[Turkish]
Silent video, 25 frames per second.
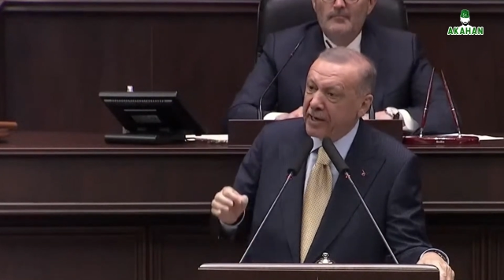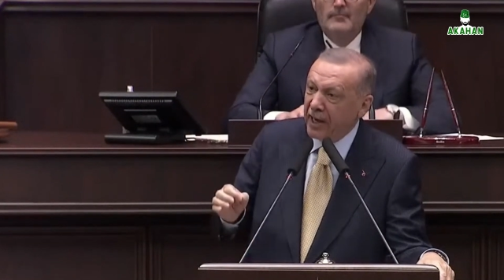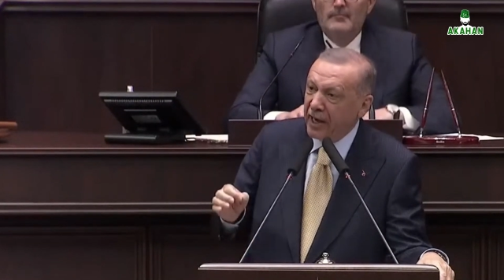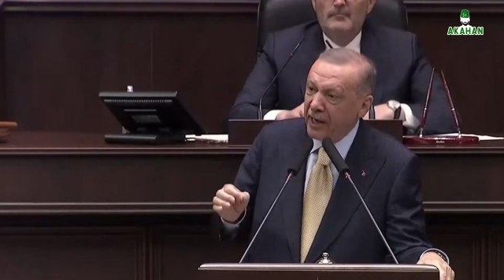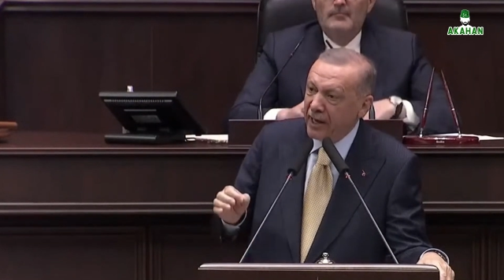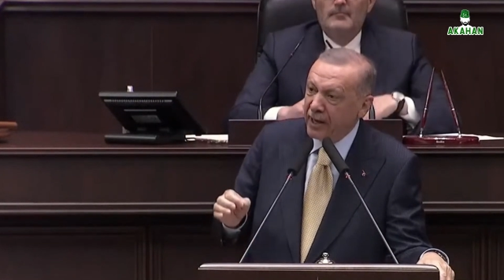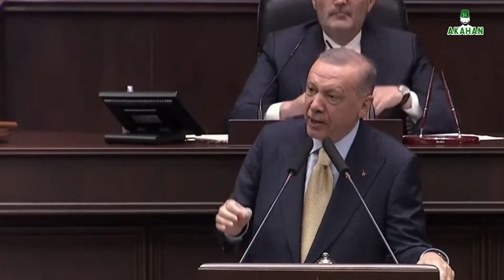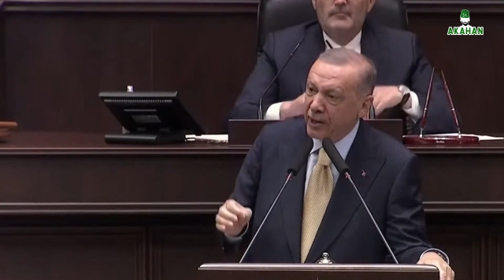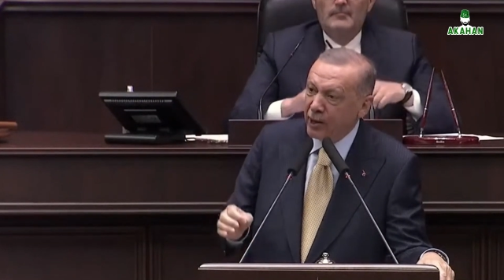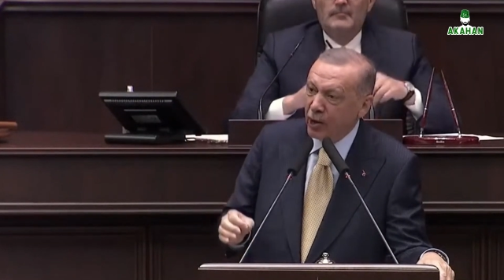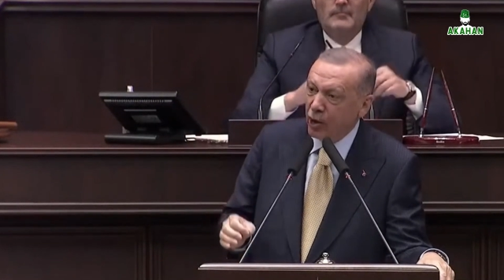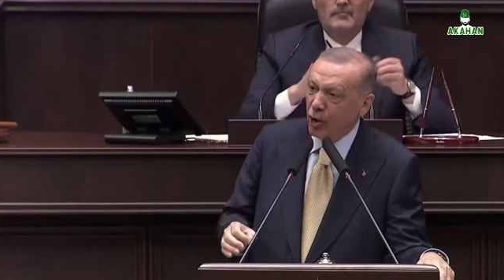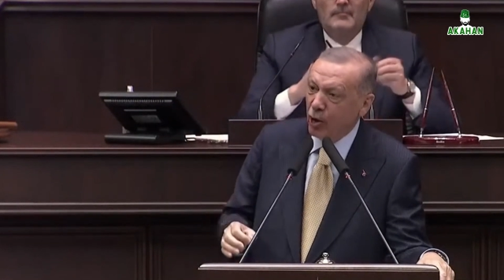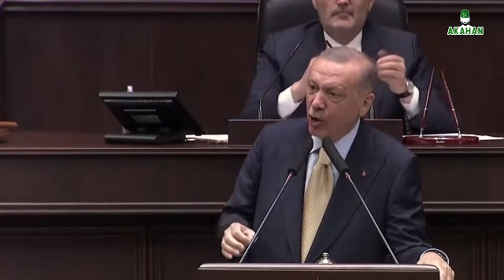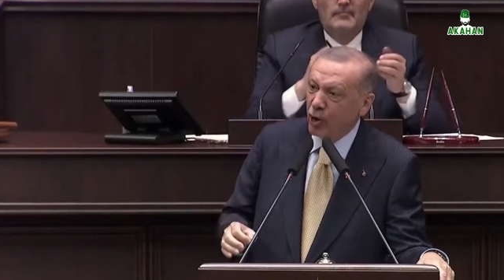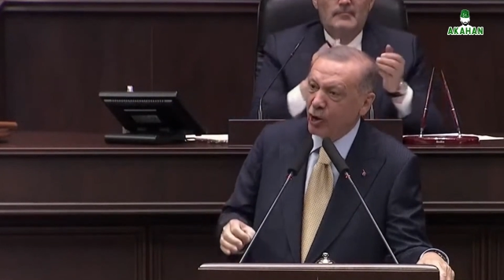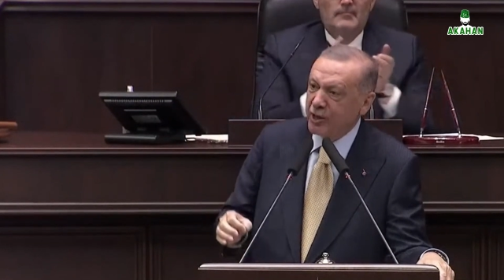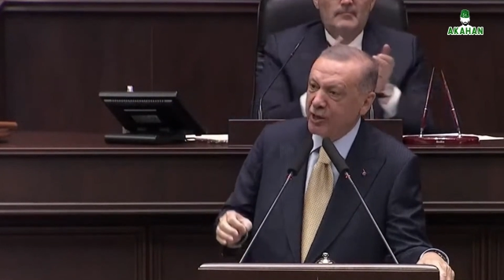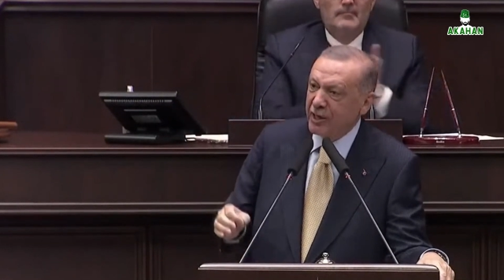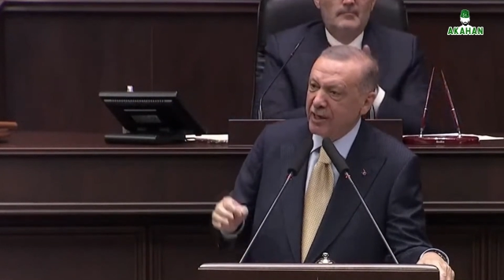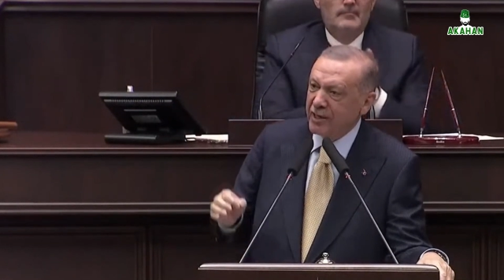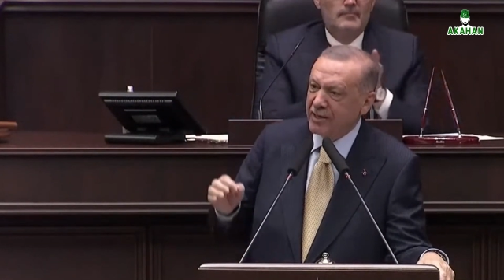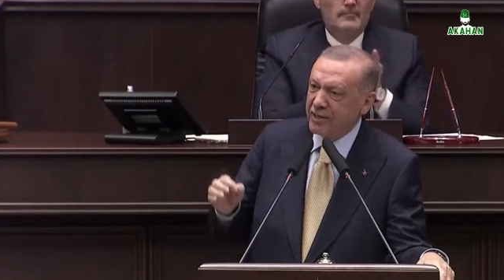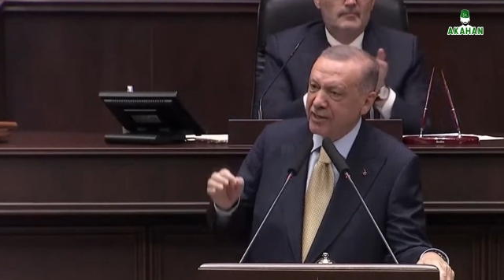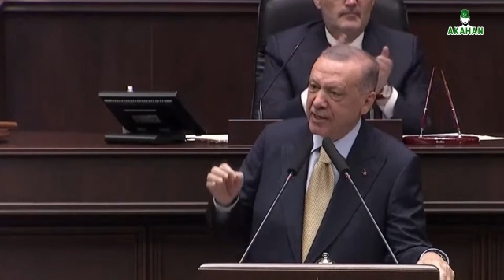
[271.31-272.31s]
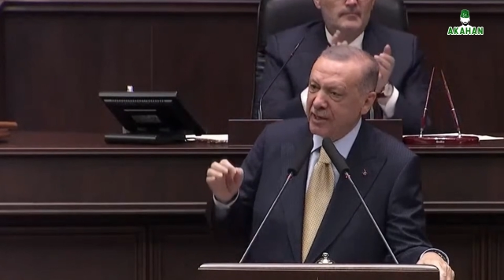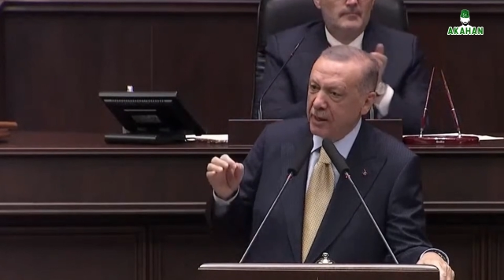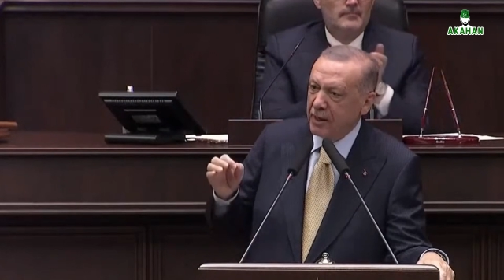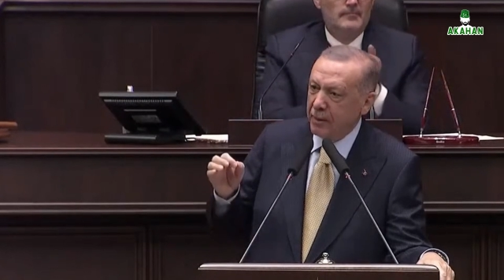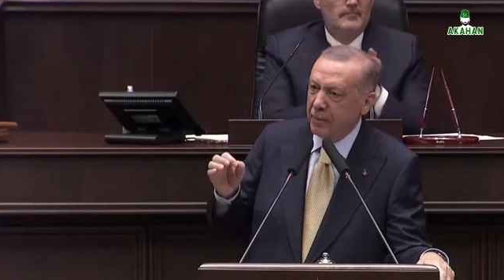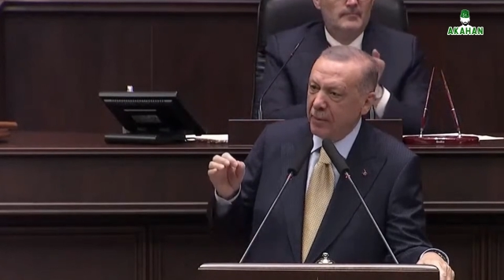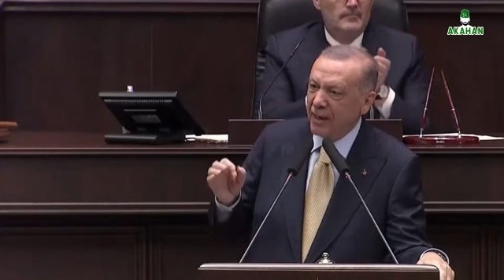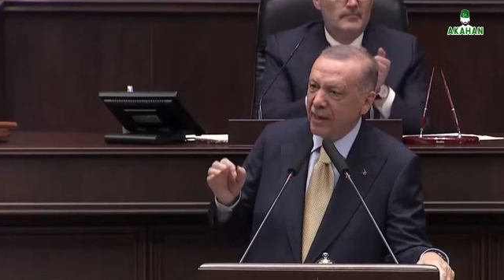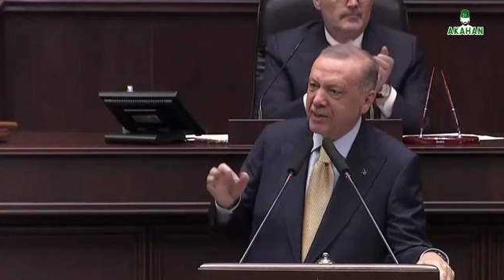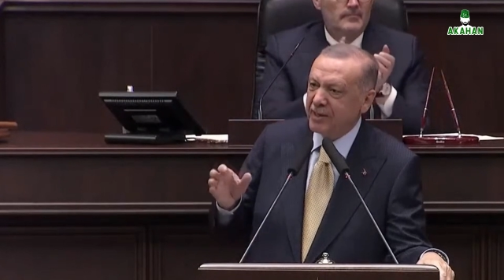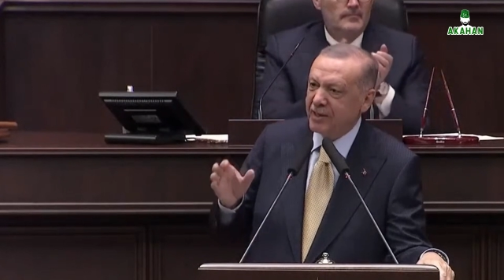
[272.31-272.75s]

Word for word: kendi ülkesini